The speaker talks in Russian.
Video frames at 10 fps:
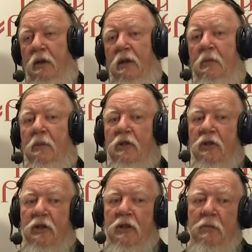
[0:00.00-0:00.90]
Не
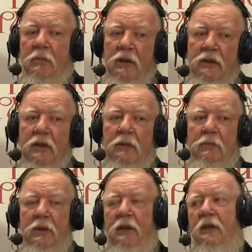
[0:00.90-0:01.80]
мечите бисер
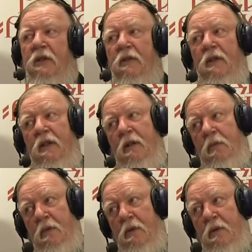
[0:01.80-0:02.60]
перед свиньей.